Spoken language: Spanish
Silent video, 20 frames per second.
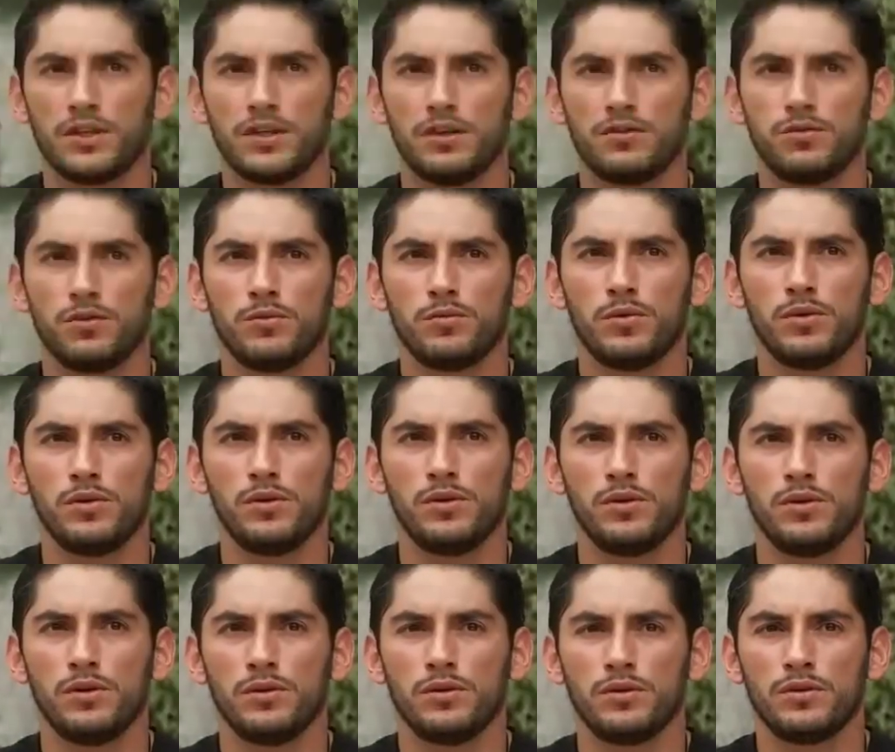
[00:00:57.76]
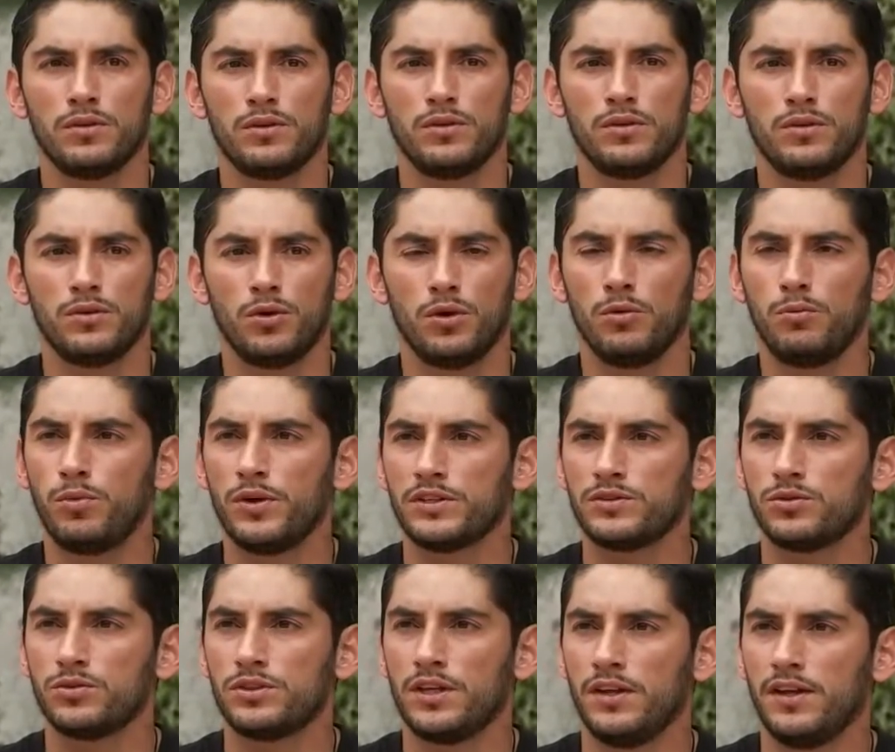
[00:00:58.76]
en el fútbol todo puede
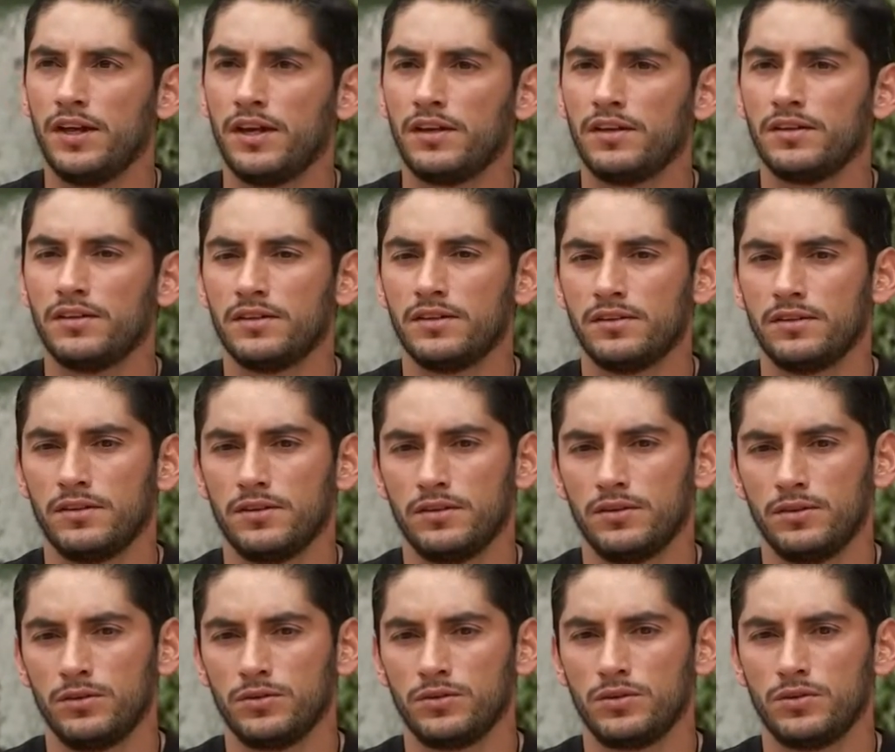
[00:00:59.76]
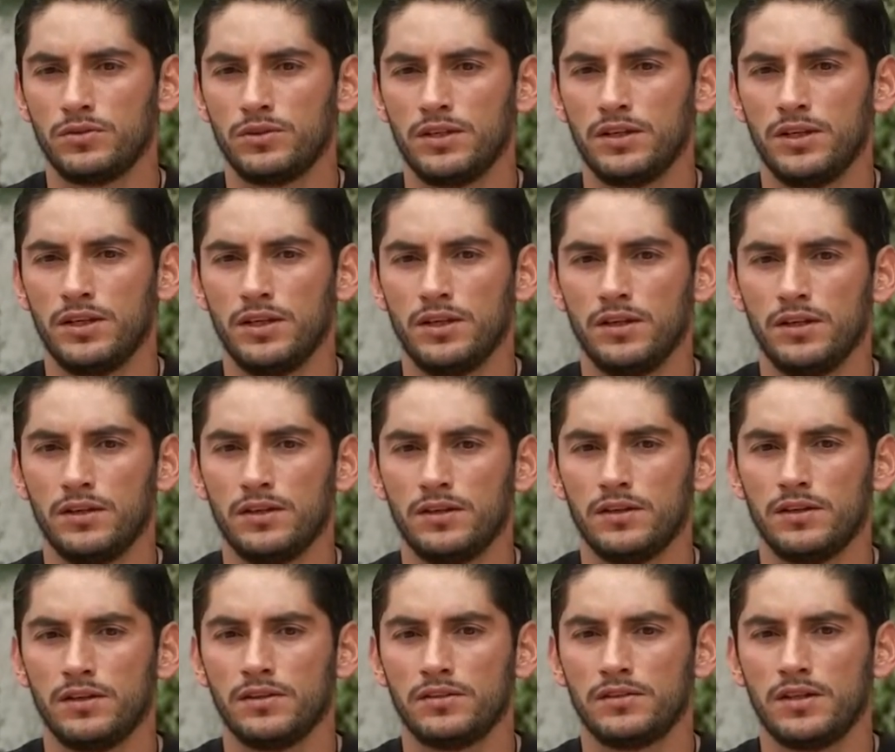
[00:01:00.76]
suceder. Nosotros eh,
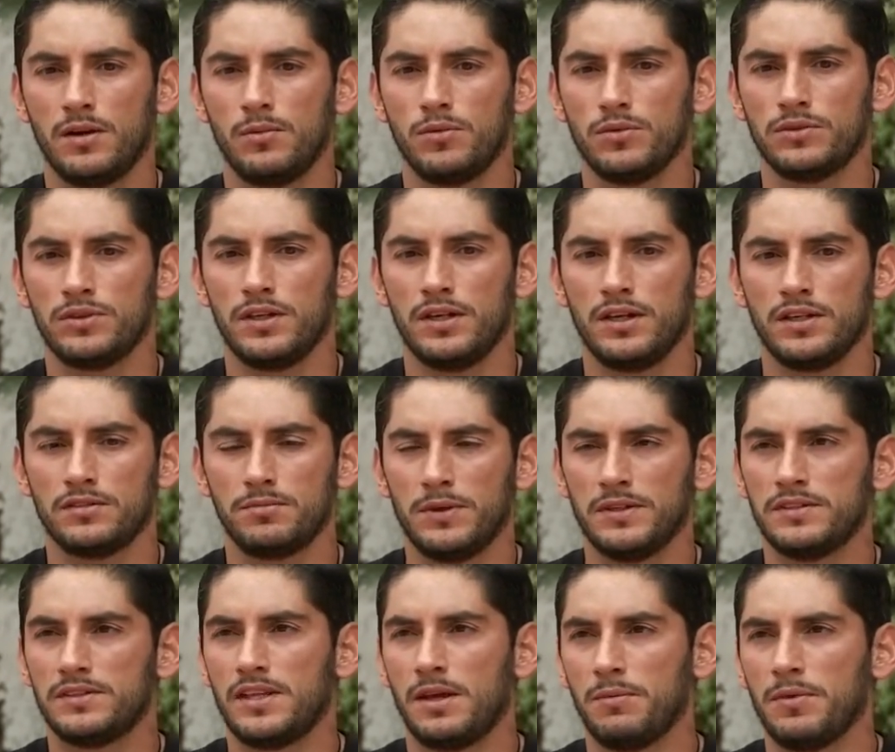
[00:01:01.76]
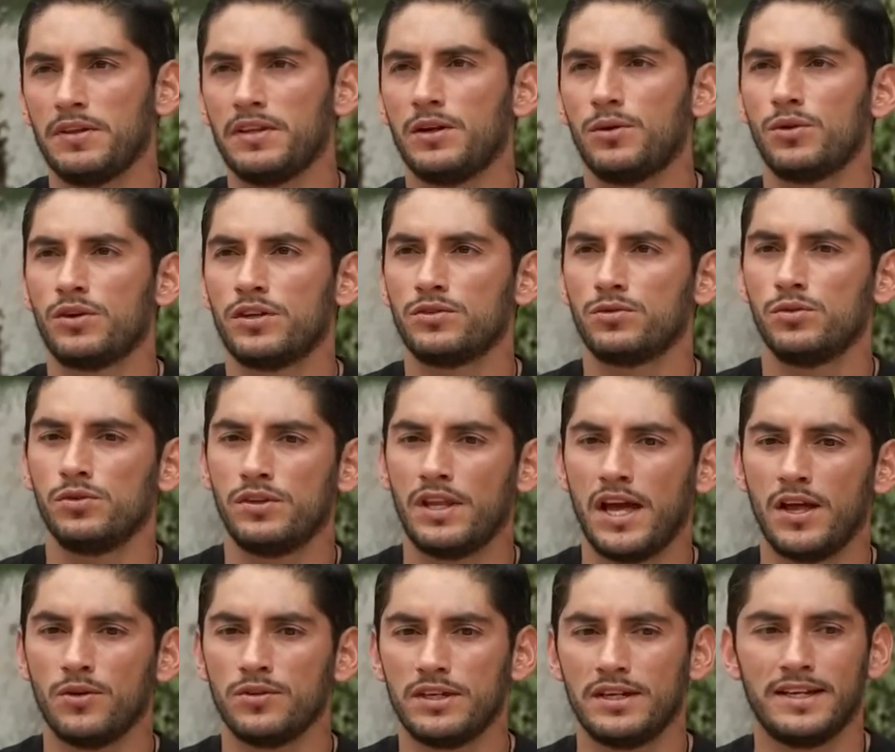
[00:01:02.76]
estamos a expensas también de los
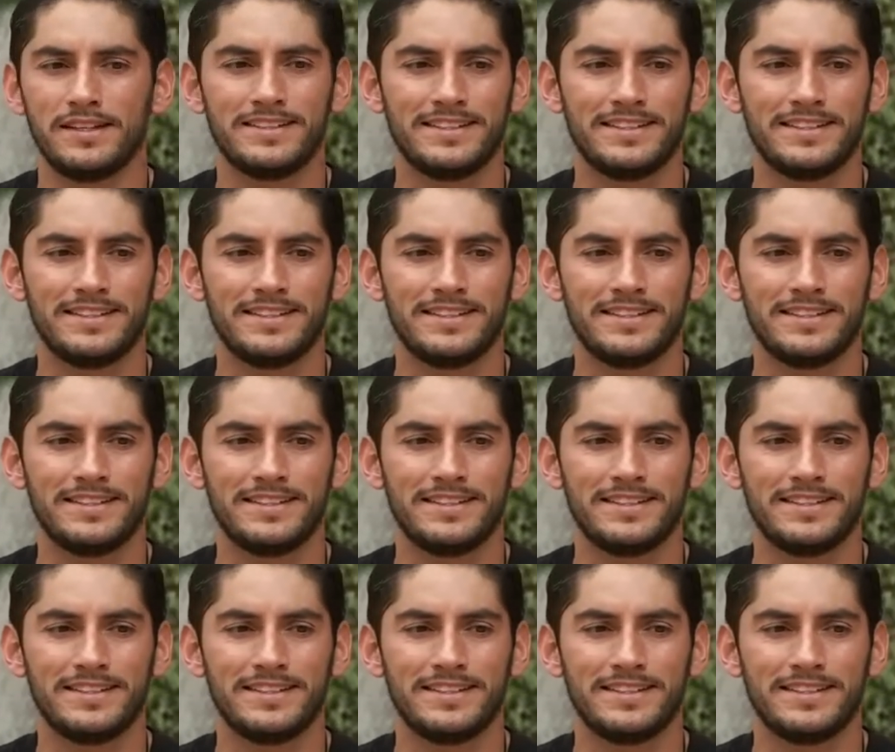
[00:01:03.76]
resultados, de las